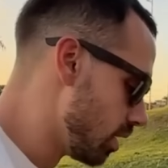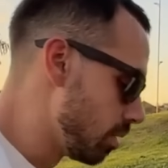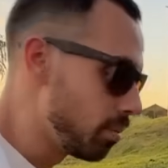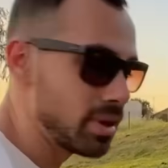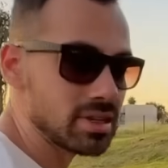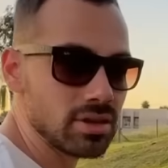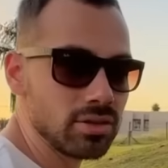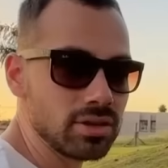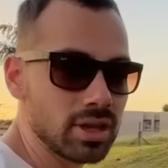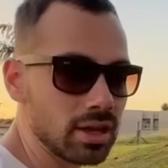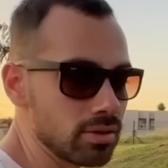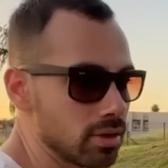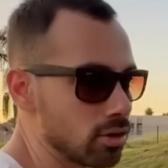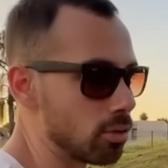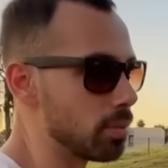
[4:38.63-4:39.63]
Mas eu
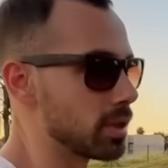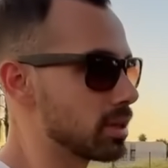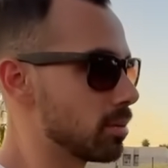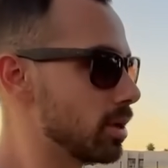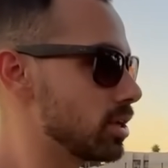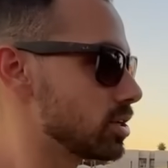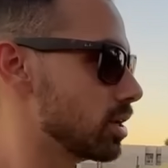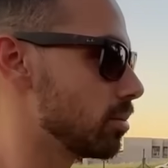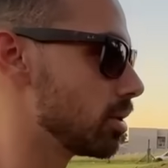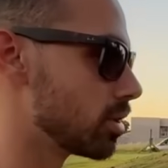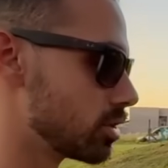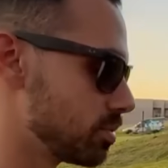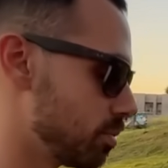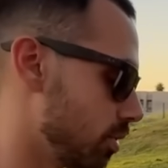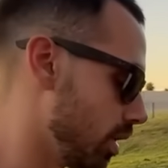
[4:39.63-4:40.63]
entendo ele completamente, né,
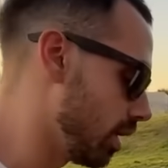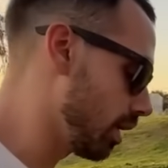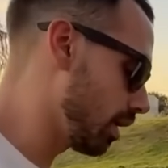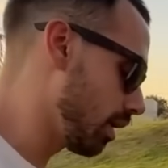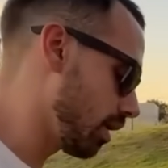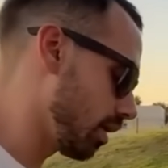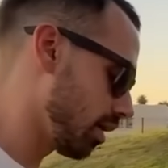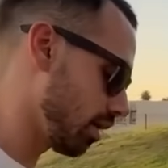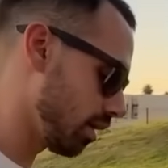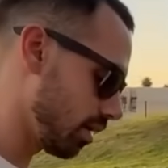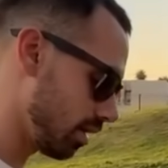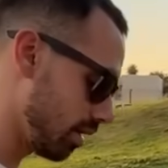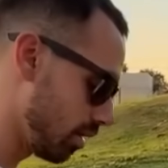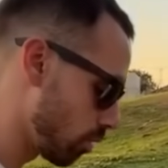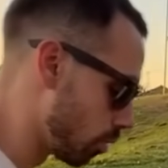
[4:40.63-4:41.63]
mano? Tipo, é.
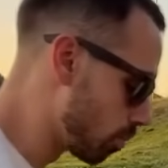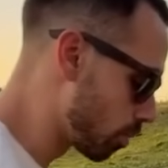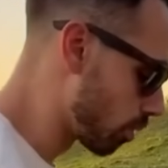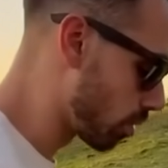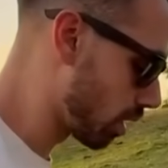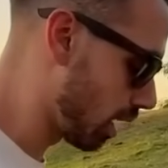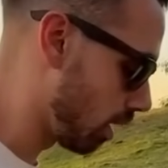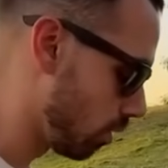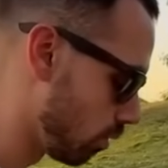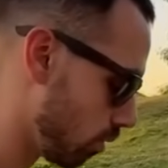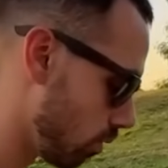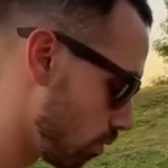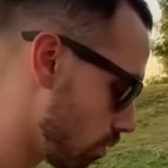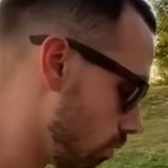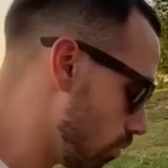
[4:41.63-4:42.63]
Ele comprou o
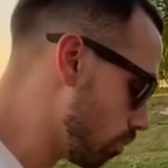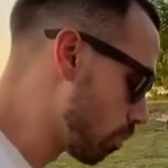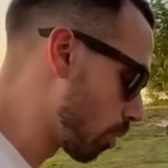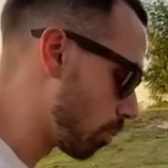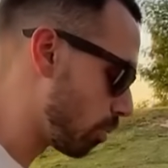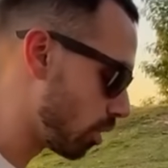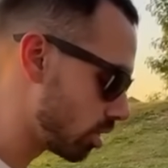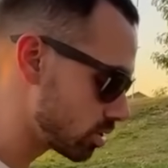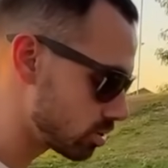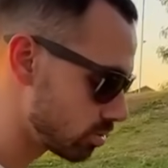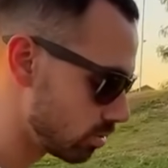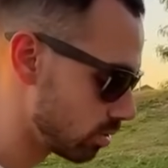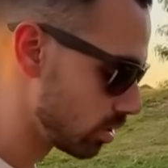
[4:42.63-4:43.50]
carro com um propósito